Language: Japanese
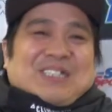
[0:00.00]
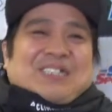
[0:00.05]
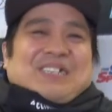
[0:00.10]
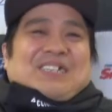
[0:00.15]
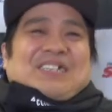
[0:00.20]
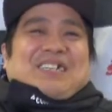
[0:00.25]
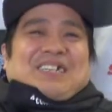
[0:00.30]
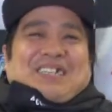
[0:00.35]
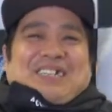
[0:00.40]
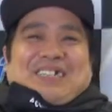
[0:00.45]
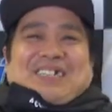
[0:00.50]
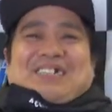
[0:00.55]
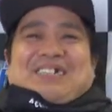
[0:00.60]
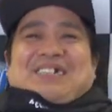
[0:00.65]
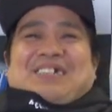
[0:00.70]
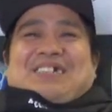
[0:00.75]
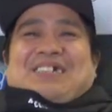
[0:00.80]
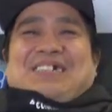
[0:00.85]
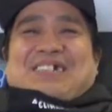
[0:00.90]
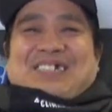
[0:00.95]
ねあの一
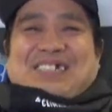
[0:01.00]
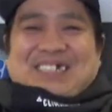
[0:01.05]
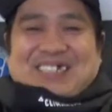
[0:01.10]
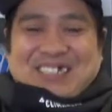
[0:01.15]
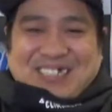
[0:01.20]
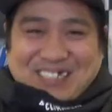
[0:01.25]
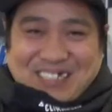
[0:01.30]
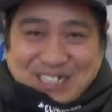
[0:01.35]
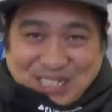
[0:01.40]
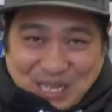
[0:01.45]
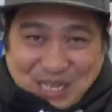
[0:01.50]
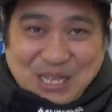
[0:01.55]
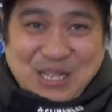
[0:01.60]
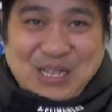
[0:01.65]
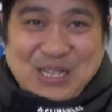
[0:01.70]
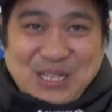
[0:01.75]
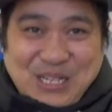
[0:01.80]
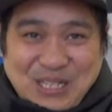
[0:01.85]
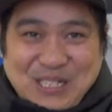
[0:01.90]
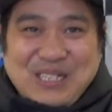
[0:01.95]
旦止まった
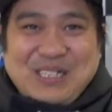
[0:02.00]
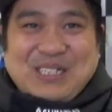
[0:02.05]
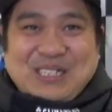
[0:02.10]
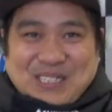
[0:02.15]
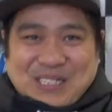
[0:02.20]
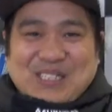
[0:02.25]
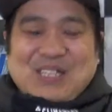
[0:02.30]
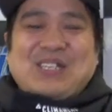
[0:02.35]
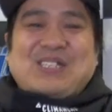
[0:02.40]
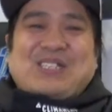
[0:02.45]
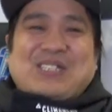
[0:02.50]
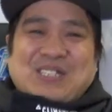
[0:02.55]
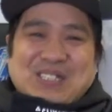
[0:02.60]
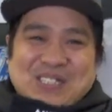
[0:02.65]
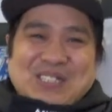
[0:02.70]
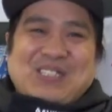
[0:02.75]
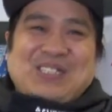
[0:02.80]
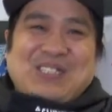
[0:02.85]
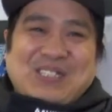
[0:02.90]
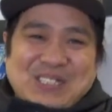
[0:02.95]
ように見えた
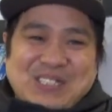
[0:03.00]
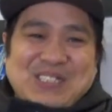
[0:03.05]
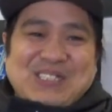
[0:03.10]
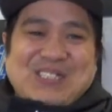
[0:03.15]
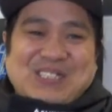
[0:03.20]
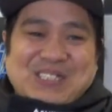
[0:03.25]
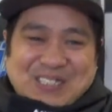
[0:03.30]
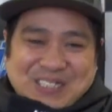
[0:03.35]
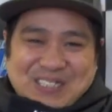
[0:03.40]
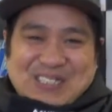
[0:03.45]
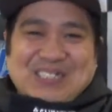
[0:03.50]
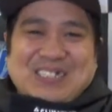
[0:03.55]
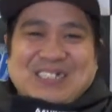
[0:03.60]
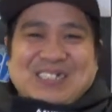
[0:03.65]
PS の後ですね